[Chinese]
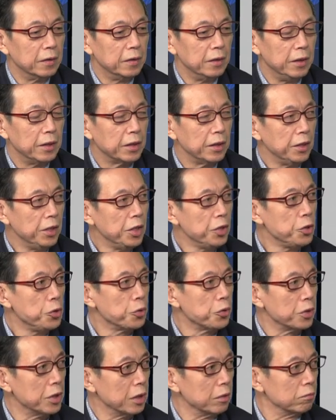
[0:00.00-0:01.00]
一个英
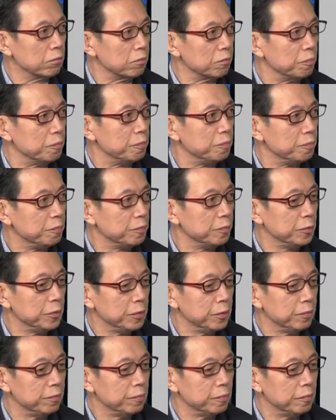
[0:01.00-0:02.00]
雄人物，
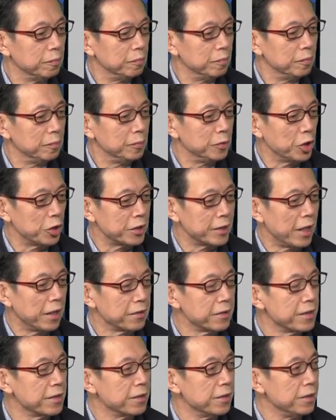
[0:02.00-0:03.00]
嗯，叫张
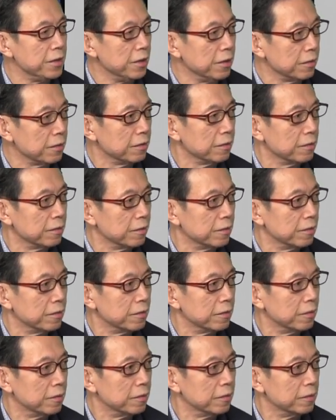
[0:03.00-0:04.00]
自新，
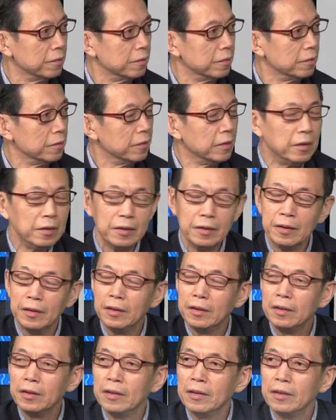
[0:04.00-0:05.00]
嗯，
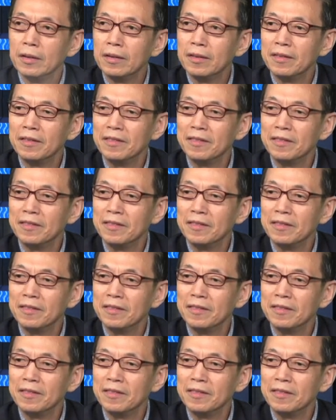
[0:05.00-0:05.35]
辽宁的，